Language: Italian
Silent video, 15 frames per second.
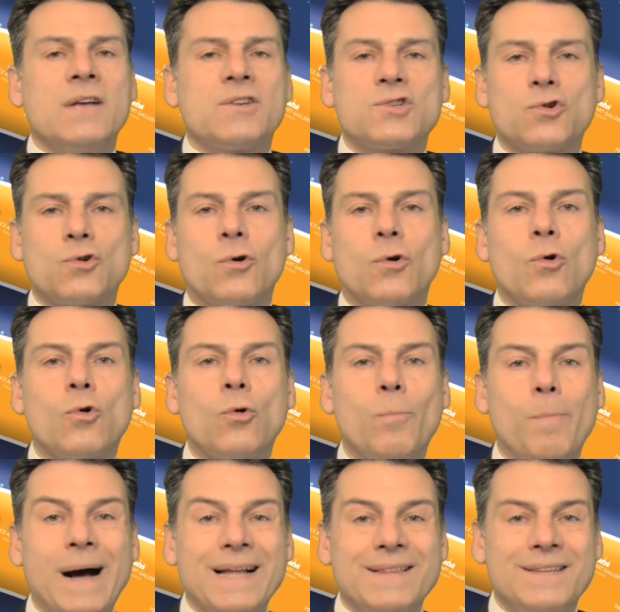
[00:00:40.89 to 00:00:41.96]
Si sono
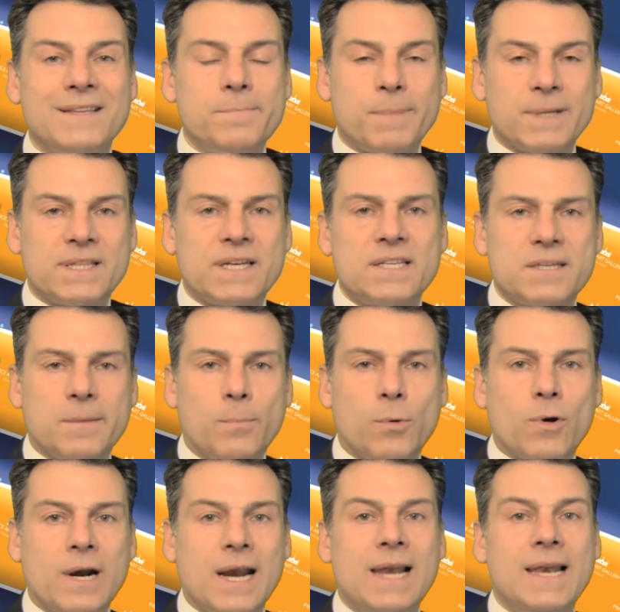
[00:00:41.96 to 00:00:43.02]
occupati di Patrizia
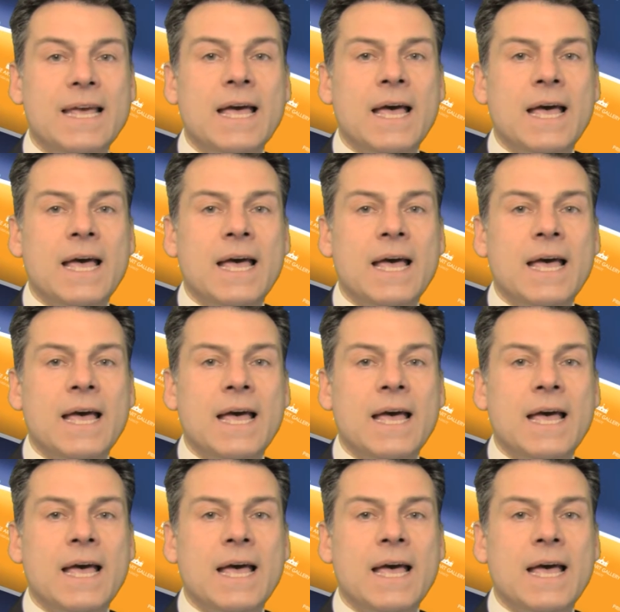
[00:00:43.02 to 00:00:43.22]
Borrelli,